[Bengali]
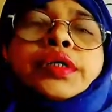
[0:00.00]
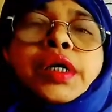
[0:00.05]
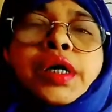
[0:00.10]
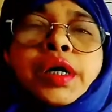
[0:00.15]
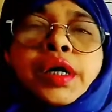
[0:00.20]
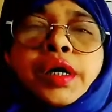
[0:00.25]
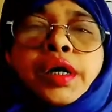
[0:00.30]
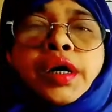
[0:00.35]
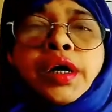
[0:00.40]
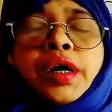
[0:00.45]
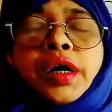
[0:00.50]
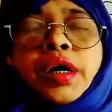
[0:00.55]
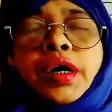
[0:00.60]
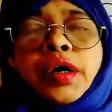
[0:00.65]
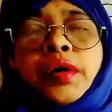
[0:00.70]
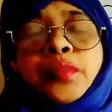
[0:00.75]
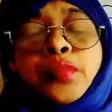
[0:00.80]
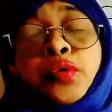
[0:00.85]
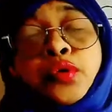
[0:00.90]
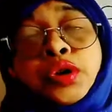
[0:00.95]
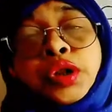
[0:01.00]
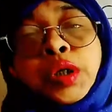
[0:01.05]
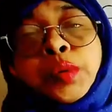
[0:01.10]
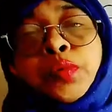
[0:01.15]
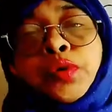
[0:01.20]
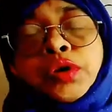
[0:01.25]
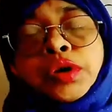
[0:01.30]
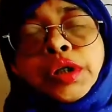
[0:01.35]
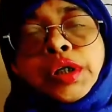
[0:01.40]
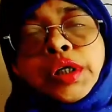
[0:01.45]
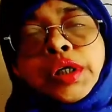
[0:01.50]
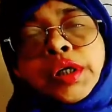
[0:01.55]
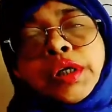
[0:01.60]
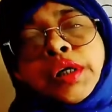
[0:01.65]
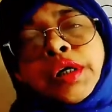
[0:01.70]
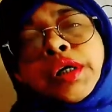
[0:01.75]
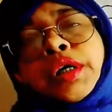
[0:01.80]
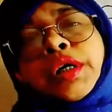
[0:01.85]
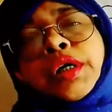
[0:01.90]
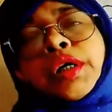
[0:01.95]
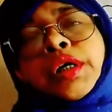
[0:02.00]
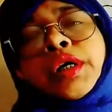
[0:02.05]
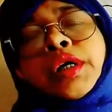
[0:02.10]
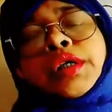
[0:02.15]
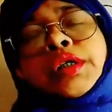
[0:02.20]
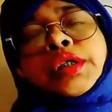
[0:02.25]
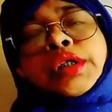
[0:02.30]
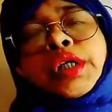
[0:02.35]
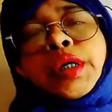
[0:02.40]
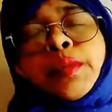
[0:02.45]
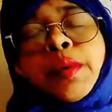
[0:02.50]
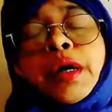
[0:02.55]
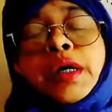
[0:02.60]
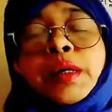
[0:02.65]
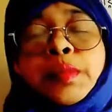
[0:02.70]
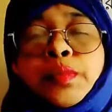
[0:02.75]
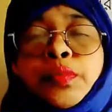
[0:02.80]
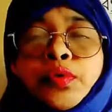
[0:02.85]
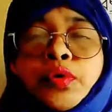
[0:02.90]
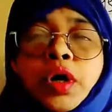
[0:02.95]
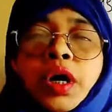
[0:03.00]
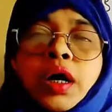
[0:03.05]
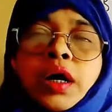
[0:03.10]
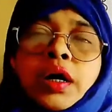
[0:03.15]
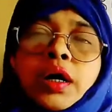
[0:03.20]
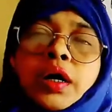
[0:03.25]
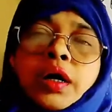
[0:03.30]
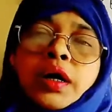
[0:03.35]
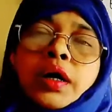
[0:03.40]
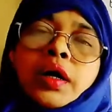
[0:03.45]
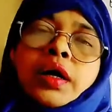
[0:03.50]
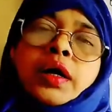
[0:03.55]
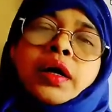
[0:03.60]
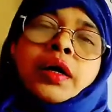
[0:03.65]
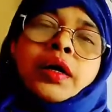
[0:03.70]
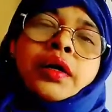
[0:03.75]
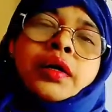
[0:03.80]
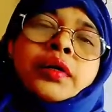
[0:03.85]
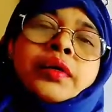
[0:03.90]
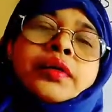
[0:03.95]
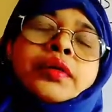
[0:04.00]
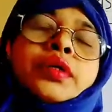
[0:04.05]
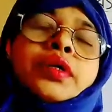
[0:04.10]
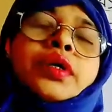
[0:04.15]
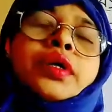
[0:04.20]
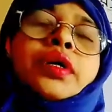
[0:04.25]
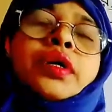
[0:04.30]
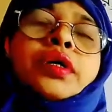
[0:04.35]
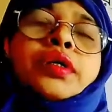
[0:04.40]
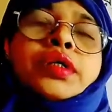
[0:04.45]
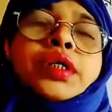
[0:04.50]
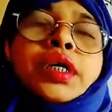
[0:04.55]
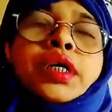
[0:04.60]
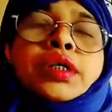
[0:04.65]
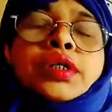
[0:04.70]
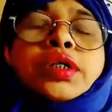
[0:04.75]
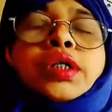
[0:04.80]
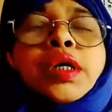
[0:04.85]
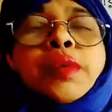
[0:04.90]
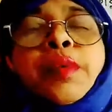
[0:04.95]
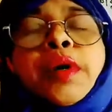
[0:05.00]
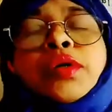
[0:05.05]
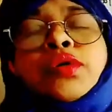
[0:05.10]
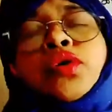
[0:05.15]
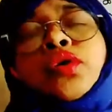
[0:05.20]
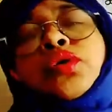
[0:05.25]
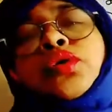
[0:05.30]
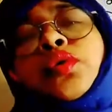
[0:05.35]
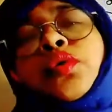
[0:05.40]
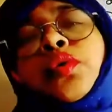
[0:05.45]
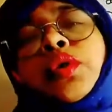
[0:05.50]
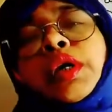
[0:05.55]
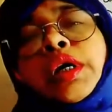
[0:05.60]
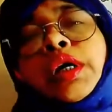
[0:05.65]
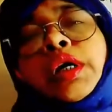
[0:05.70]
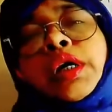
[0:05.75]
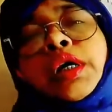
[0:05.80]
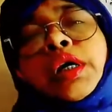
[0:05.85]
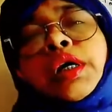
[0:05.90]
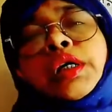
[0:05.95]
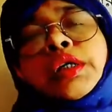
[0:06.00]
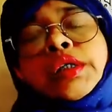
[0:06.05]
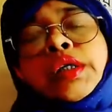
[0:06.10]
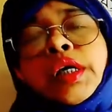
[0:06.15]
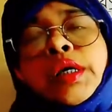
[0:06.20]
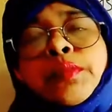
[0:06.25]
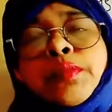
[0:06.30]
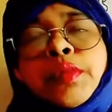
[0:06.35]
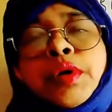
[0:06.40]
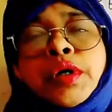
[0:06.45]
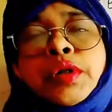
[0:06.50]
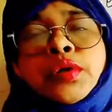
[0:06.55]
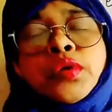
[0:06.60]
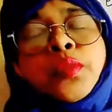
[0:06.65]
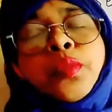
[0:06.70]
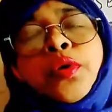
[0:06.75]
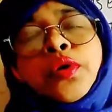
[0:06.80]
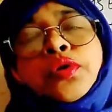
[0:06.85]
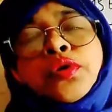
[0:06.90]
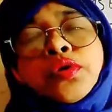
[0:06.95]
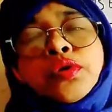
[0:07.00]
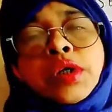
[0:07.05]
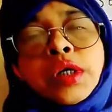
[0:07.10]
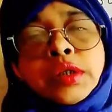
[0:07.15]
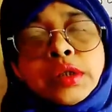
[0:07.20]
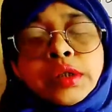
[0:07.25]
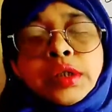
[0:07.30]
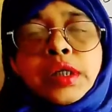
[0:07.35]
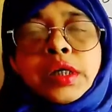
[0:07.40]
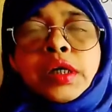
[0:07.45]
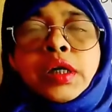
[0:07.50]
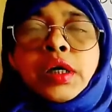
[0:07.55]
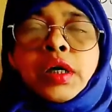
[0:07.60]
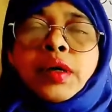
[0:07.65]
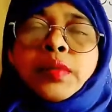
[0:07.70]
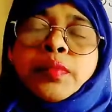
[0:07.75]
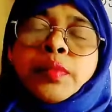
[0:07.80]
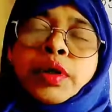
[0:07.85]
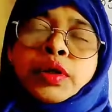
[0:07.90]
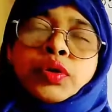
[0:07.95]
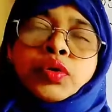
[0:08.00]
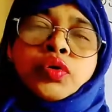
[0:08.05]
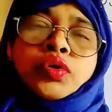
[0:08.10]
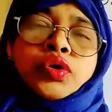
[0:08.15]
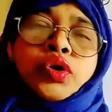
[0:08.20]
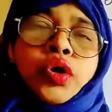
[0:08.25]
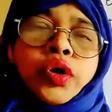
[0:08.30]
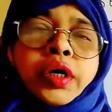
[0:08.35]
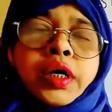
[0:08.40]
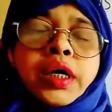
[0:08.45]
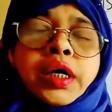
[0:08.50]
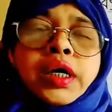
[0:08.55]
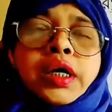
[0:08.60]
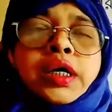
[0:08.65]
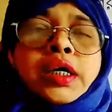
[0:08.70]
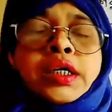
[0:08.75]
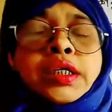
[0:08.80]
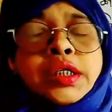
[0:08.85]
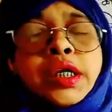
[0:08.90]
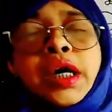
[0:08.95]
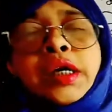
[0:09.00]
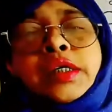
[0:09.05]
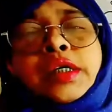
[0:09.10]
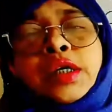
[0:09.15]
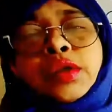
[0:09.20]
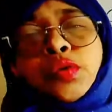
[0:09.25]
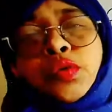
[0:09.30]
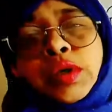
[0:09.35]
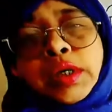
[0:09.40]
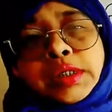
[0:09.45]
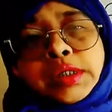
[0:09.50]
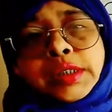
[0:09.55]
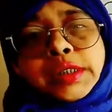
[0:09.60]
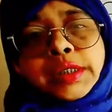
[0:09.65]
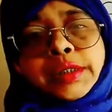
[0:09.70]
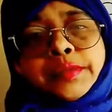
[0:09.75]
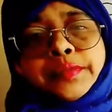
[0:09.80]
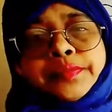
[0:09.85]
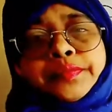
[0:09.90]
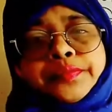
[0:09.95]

সে বুদ্ধিমতী সেবা নিপুণা হ্যাঁ, সে সেবা যত্ন করে সেই মৃত্যু পথযাত্রী মৃত্যুঞ্জয়কে সারিয়ে তুলেছে